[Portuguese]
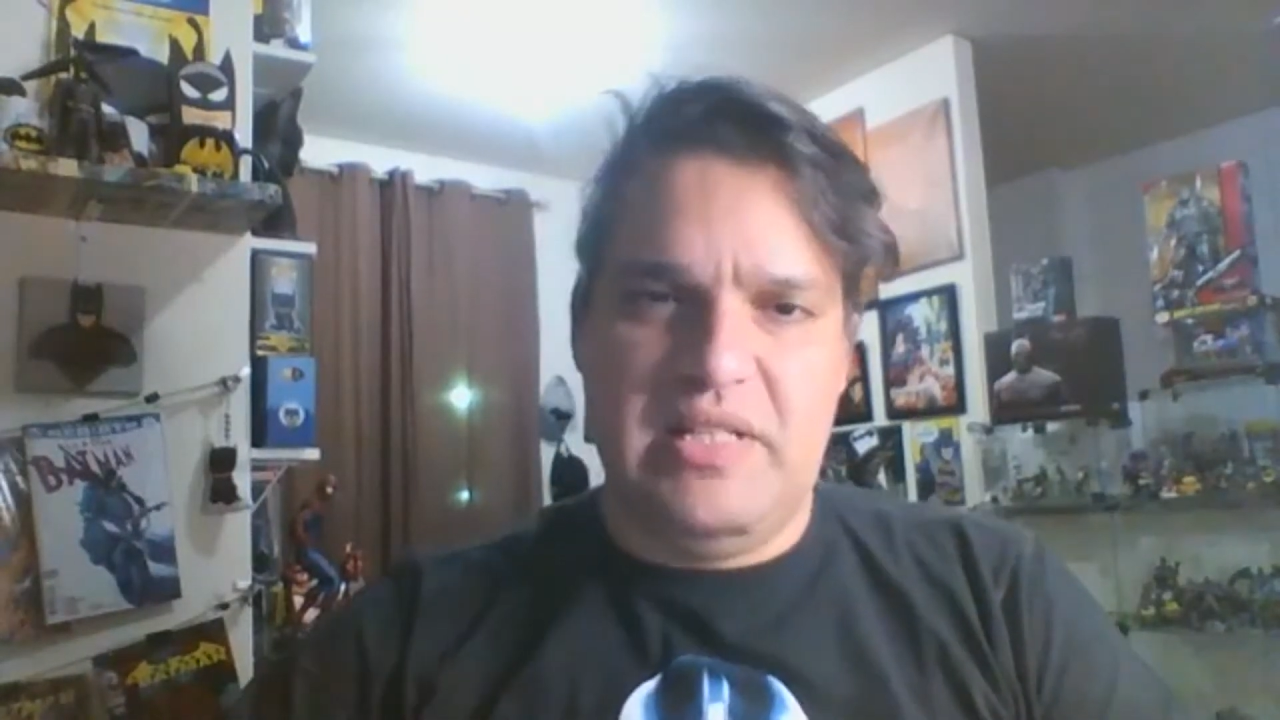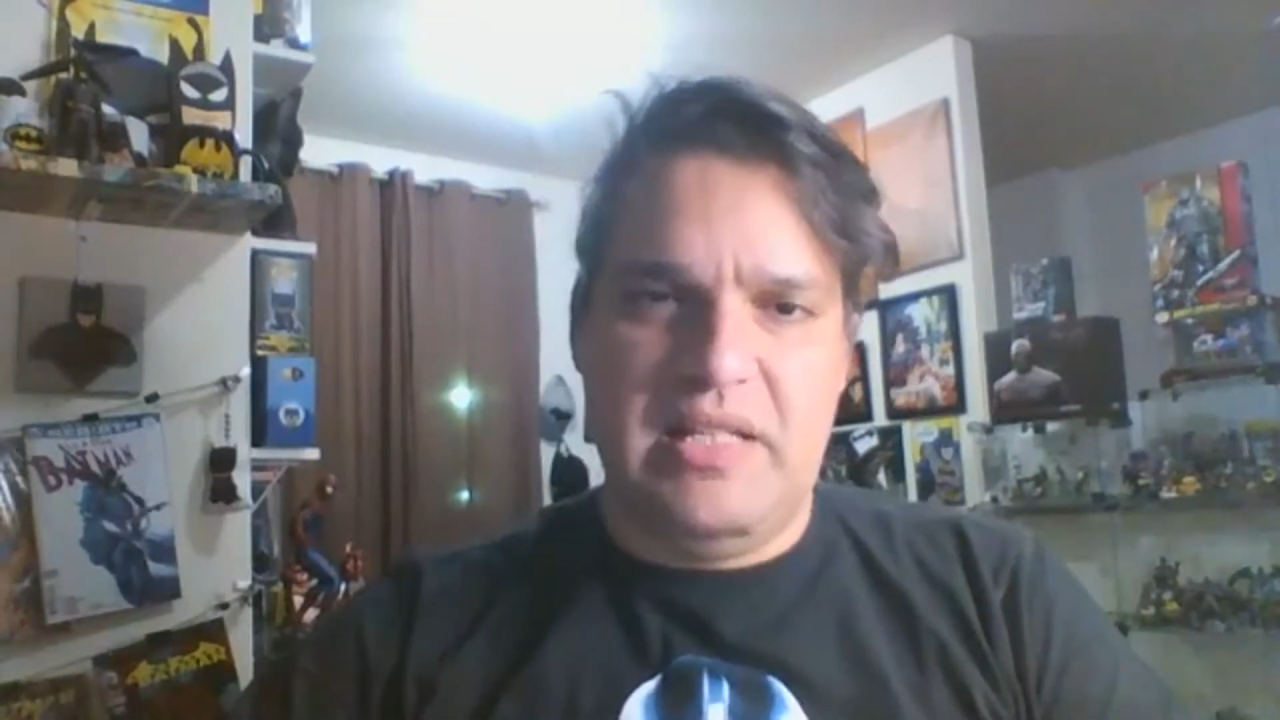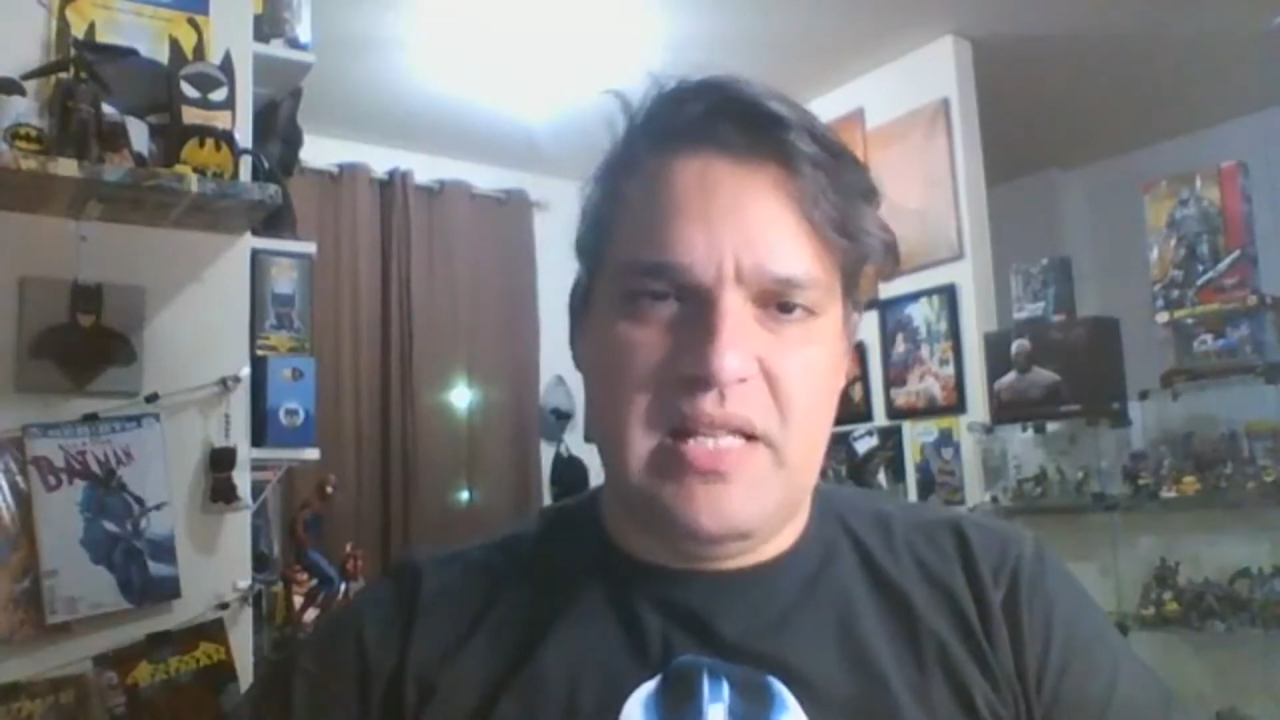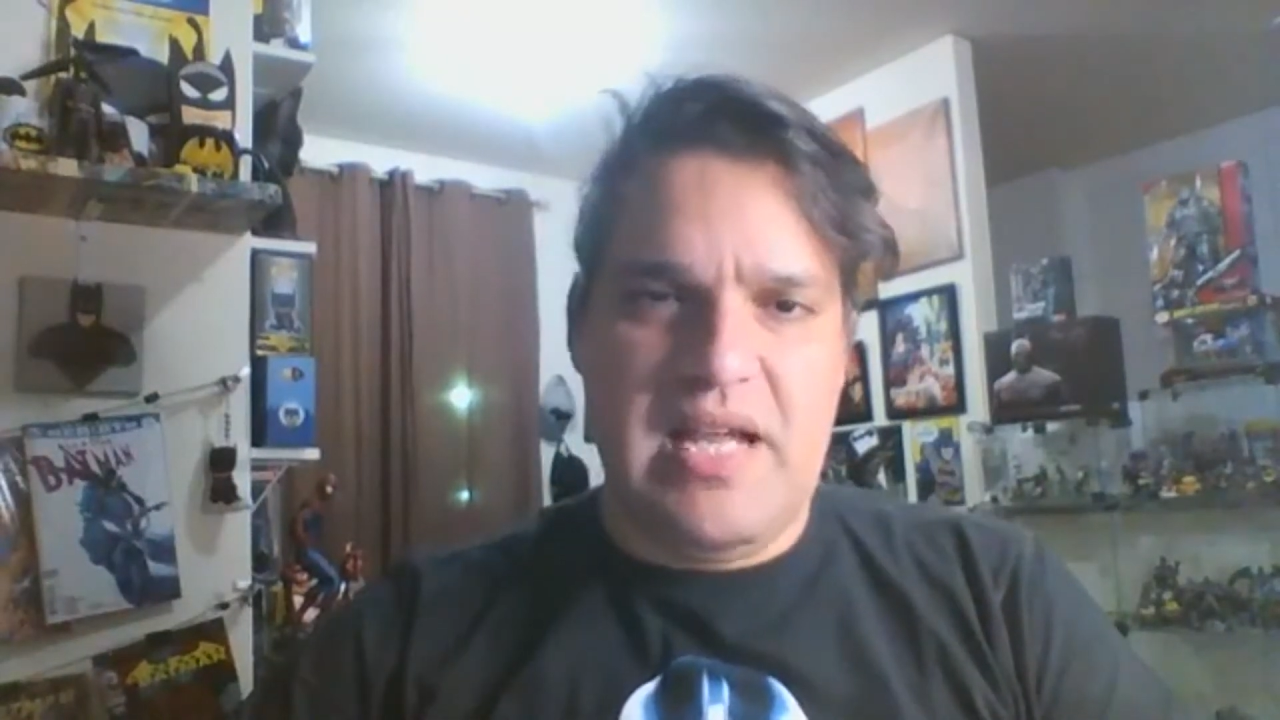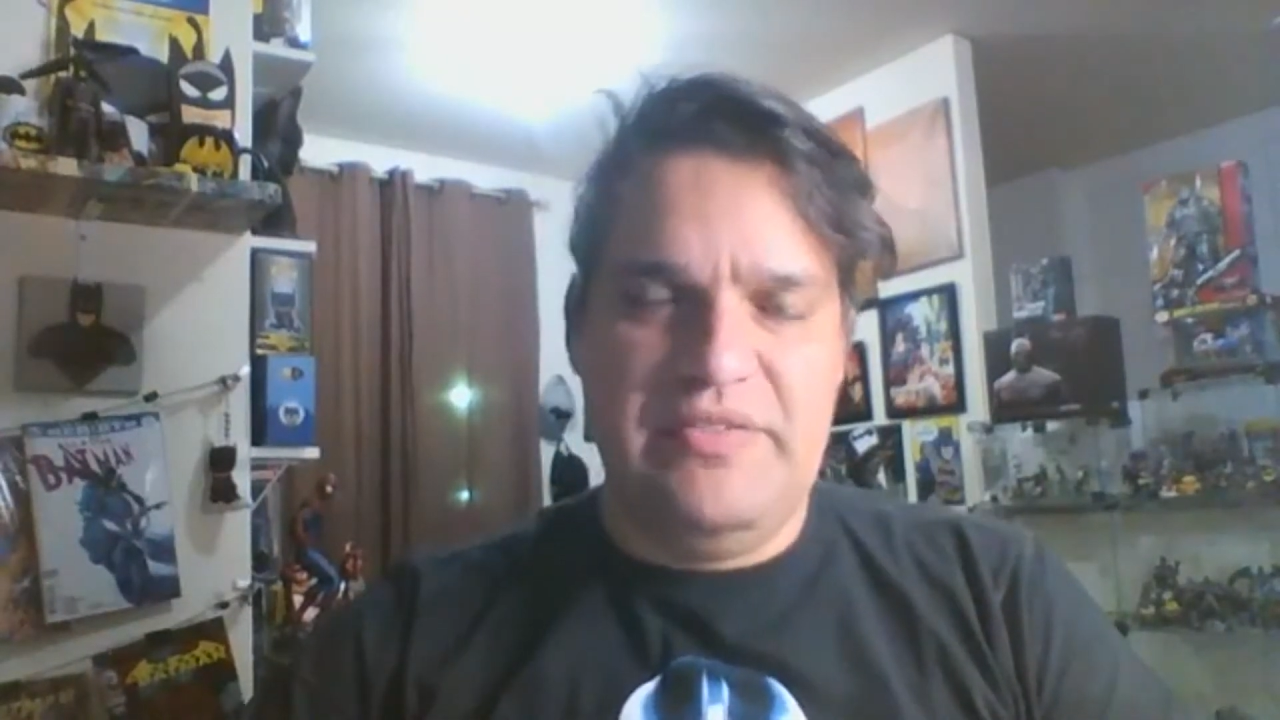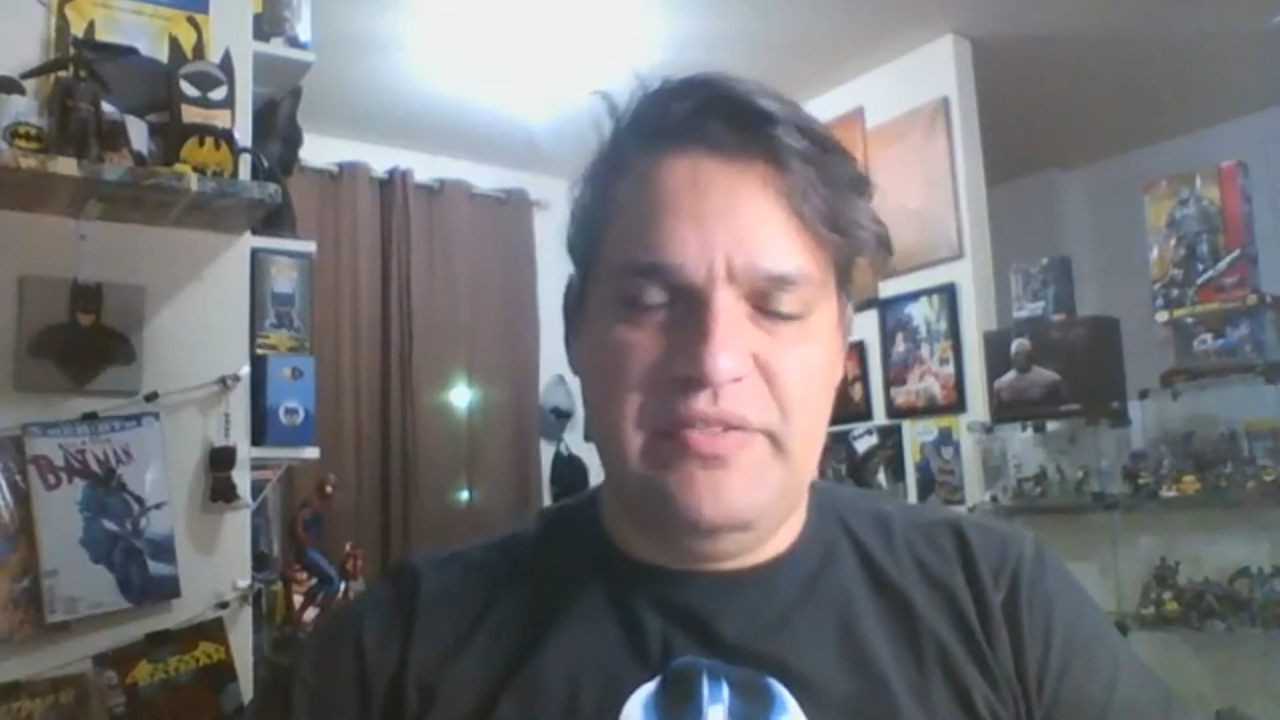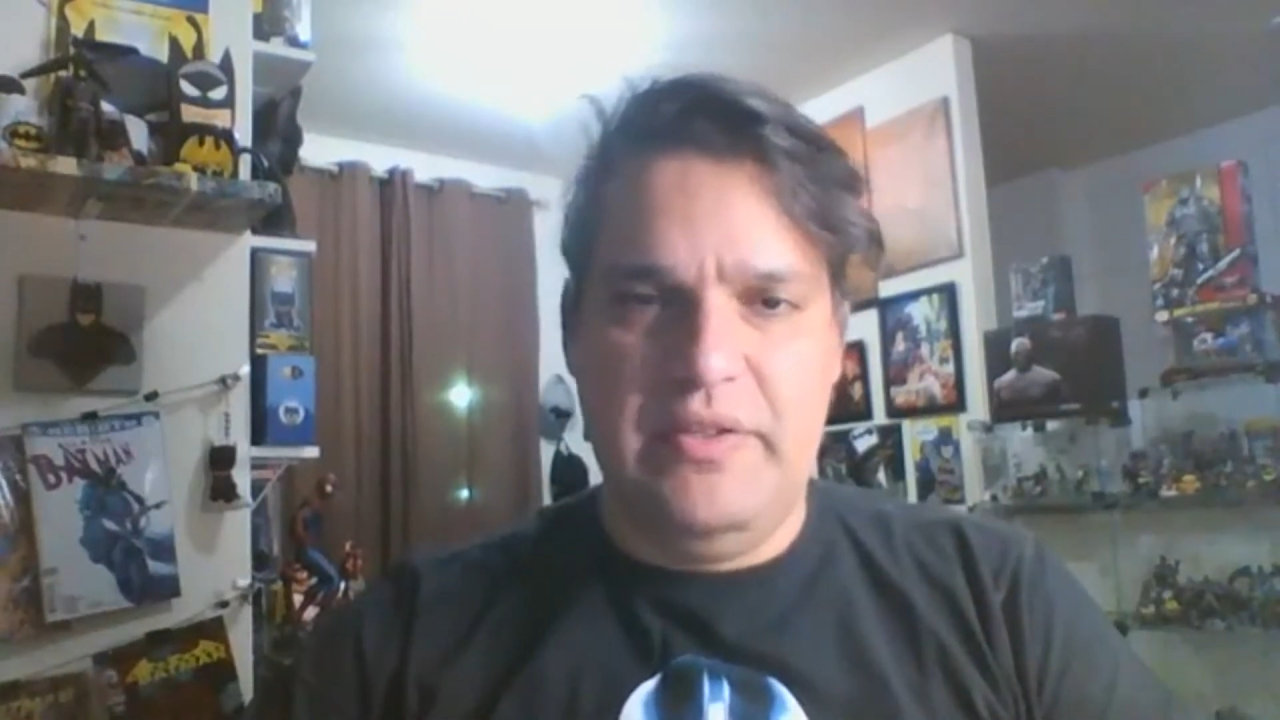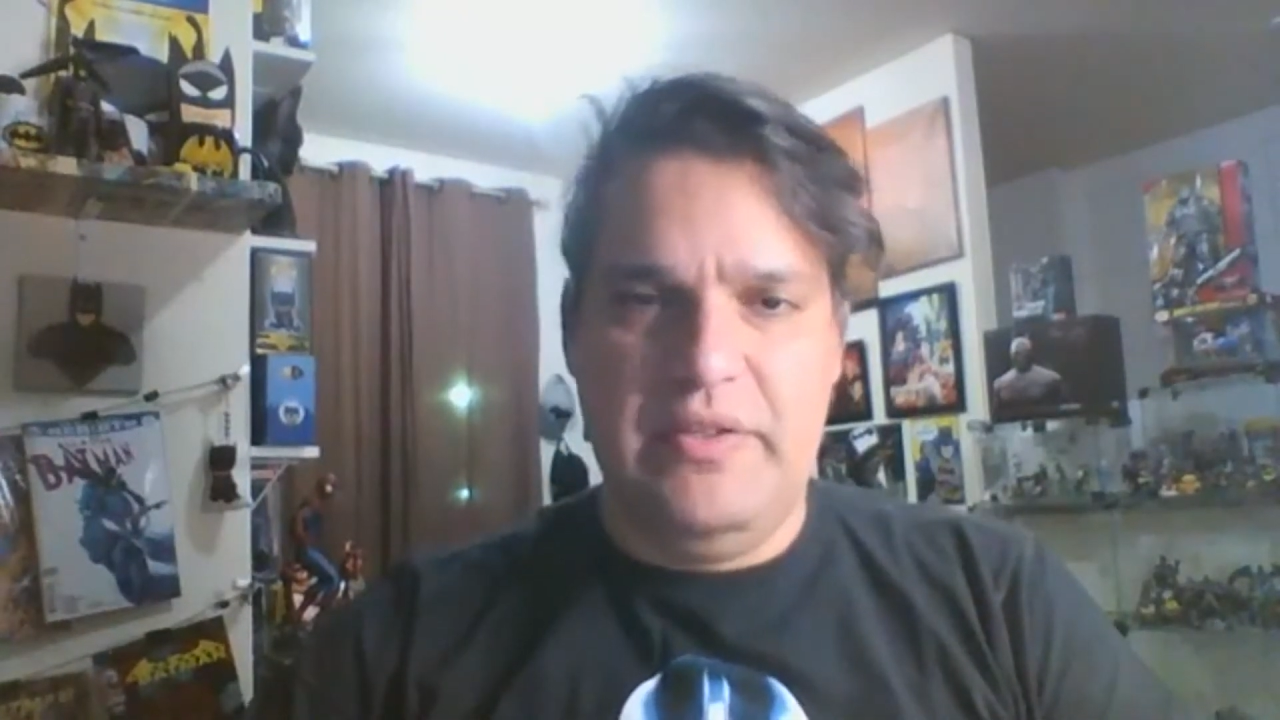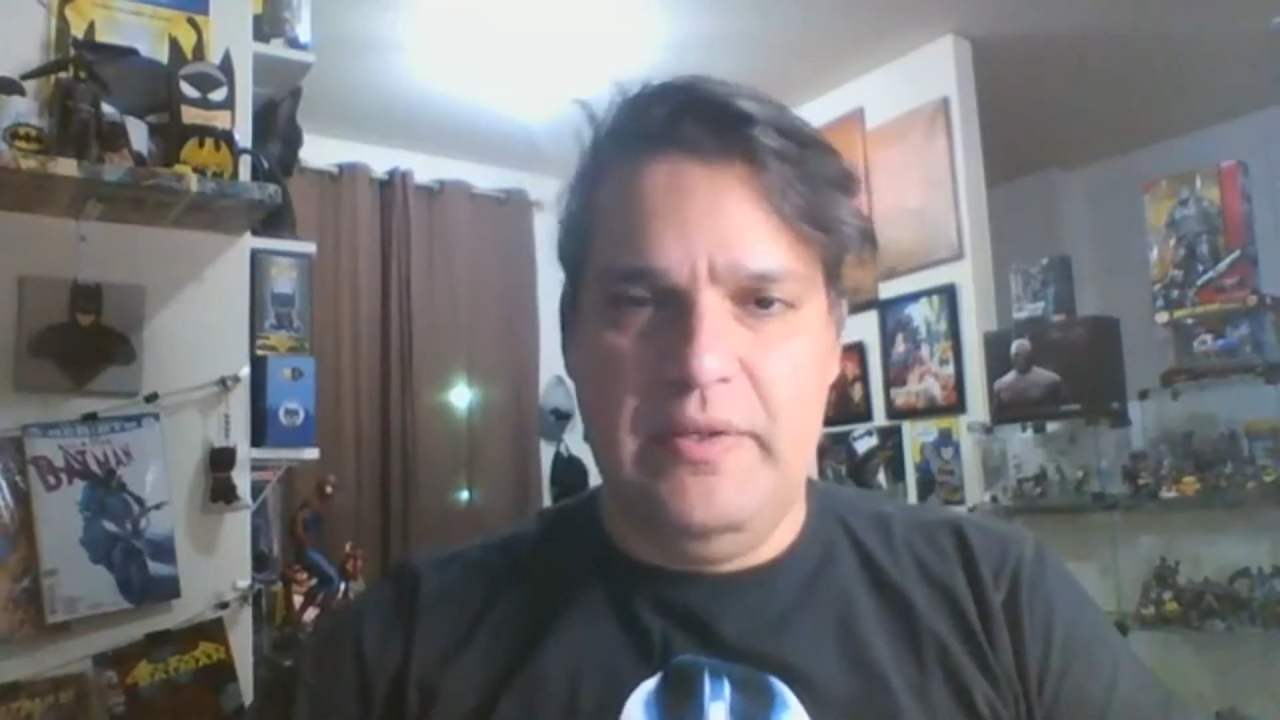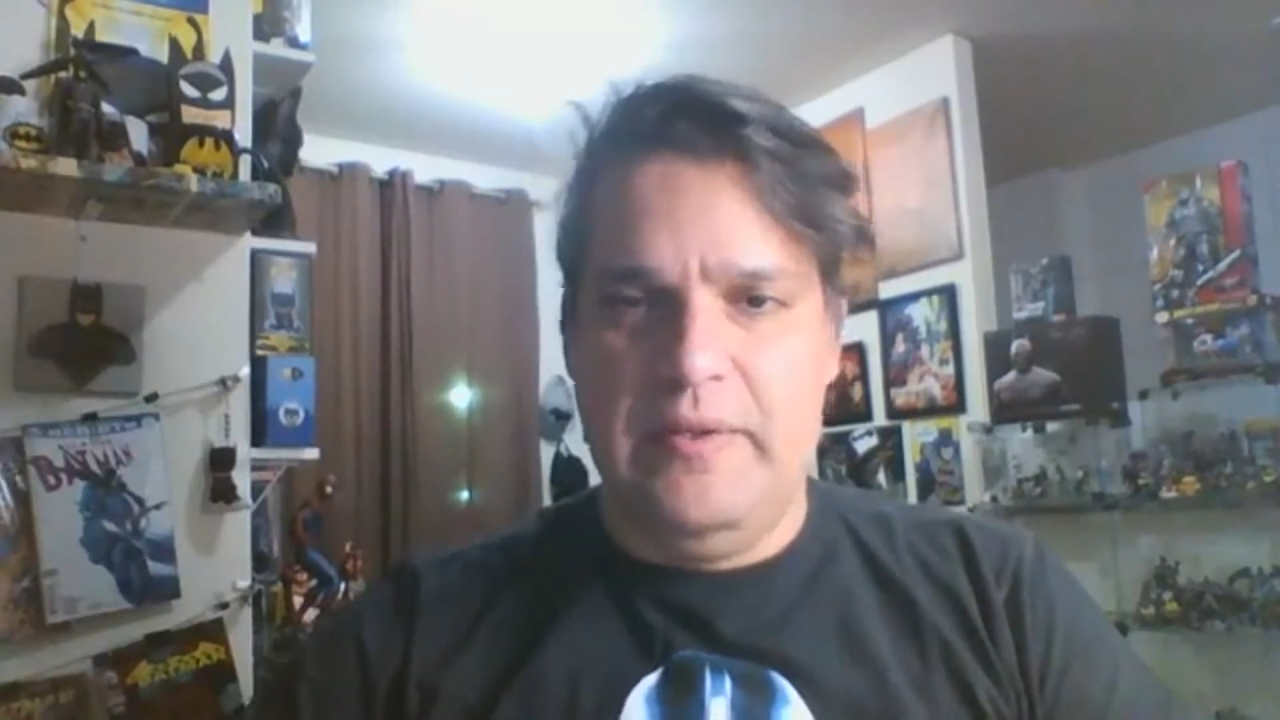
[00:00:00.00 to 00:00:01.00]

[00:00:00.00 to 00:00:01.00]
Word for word: a live.